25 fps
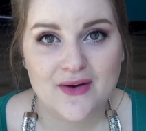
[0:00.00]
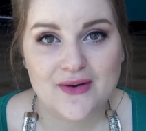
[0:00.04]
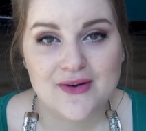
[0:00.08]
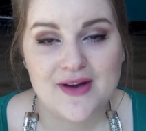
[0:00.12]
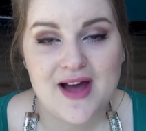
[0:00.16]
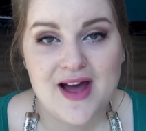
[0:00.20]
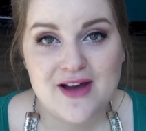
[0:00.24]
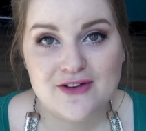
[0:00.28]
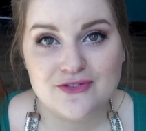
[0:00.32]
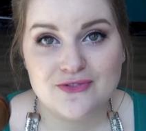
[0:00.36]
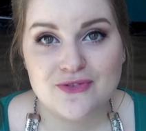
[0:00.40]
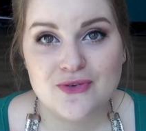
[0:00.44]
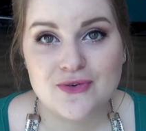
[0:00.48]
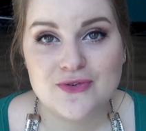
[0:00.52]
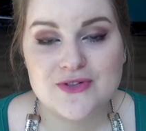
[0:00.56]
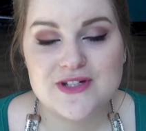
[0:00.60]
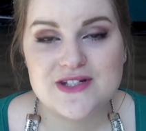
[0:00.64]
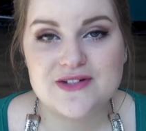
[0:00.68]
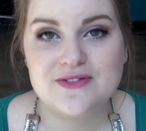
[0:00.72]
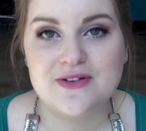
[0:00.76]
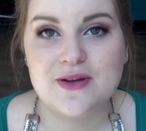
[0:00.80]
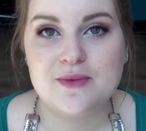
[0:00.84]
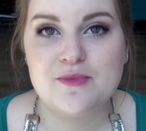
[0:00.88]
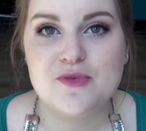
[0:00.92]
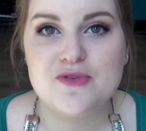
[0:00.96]
euh, avant,
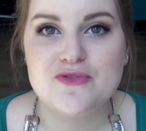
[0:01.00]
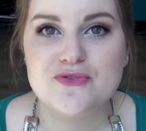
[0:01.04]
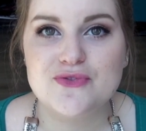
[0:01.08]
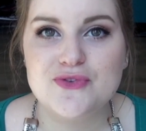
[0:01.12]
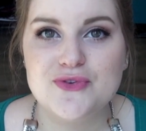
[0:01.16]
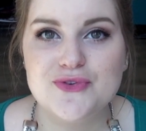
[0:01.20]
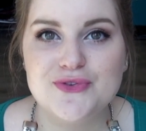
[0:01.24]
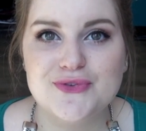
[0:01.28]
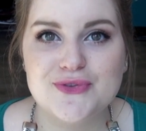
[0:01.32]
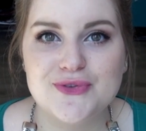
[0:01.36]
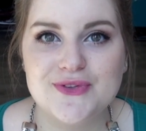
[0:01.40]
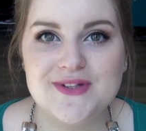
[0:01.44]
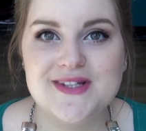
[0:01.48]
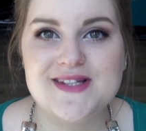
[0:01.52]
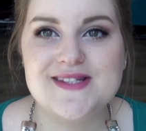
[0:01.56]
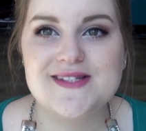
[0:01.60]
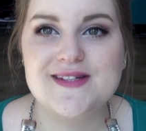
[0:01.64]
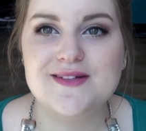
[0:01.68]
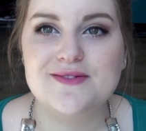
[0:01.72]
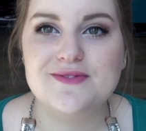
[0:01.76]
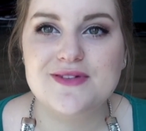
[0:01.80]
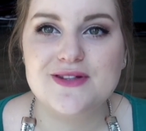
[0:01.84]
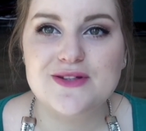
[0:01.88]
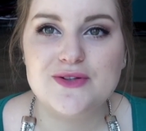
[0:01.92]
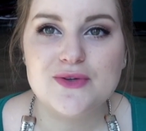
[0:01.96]
j'ai vraiment voulu tourner
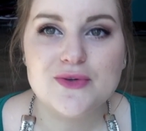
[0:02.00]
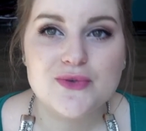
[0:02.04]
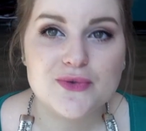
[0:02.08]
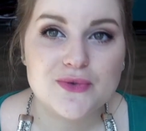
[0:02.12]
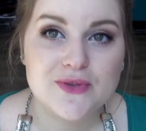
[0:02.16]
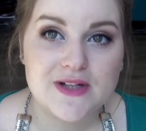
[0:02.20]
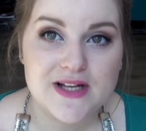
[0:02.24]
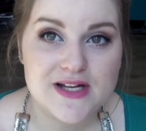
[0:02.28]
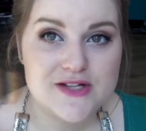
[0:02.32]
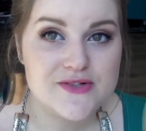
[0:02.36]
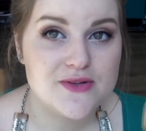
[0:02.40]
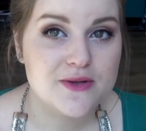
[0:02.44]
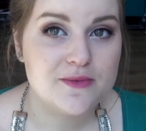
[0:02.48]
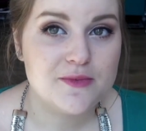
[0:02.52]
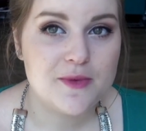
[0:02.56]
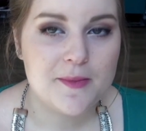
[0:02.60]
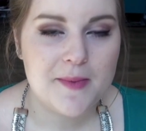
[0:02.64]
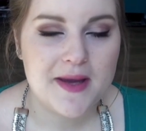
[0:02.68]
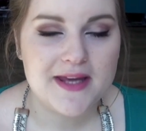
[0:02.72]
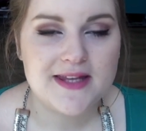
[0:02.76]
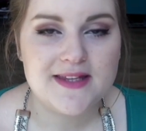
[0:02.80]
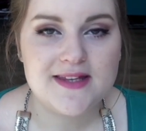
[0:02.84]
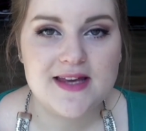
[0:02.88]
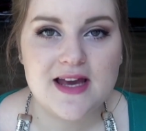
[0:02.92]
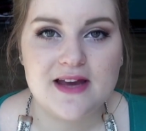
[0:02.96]
cette vidéo. Donc là, je viens de me
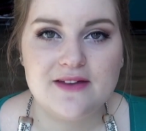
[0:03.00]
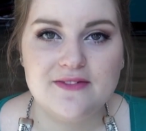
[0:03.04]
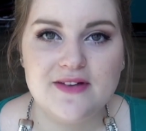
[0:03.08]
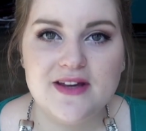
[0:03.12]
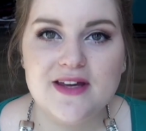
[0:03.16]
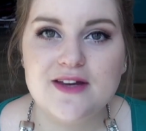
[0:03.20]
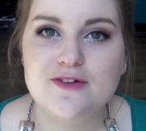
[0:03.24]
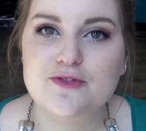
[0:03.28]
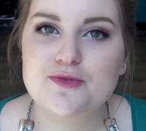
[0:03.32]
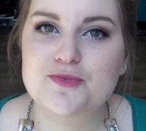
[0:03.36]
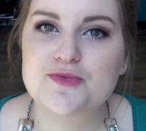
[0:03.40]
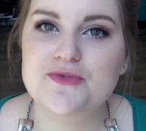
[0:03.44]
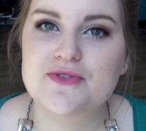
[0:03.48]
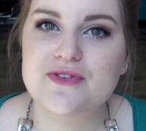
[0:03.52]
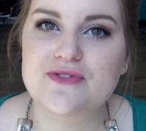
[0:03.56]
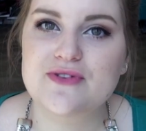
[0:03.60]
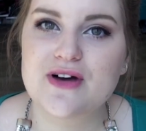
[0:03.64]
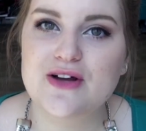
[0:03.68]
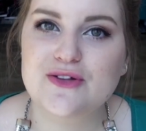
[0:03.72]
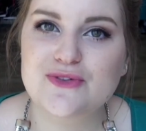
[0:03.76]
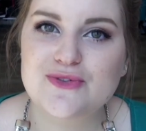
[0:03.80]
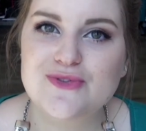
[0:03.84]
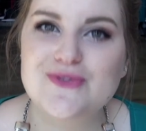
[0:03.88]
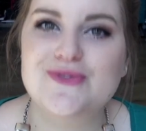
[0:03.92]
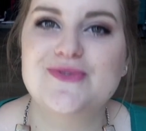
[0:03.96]
maquiller avec et vous pouvez
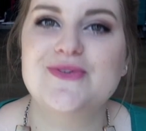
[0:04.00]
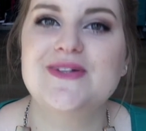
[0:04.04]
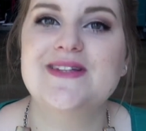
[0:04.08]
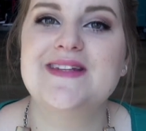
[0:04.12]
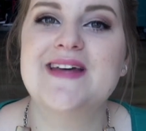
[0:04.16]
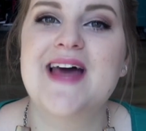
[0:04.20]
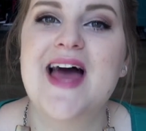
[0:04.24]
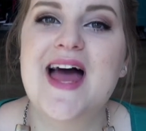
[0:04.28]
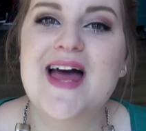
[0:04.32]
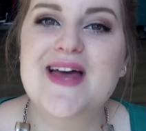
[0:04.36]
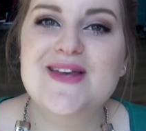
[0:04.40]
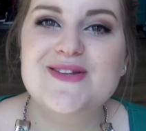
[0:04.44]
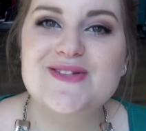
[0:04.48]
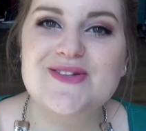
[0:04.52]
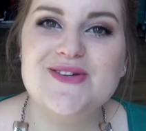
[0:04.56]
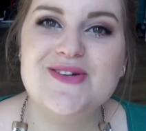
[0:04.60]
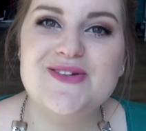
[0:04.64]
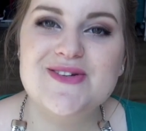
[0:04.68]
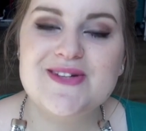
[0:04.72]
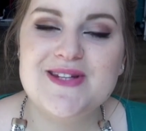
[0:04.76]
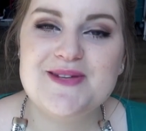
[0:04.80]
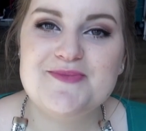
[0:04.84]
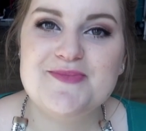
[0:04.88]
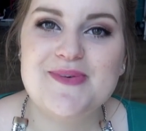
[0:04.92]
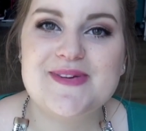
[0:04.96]
voir tout de suite ce
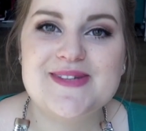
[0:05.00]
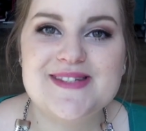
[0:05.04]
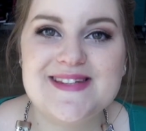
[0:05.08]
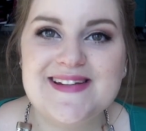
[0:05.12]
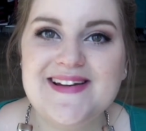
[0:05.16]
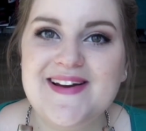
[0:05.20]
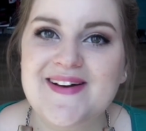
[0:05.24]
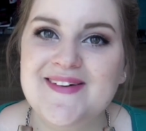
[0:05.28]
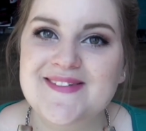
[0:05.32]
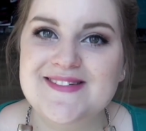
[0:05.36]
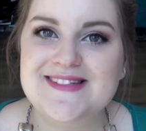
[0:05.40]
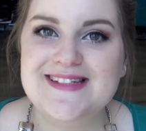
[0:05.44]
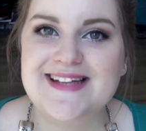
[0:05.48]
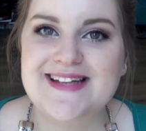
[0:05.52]
que j'en ai pensé en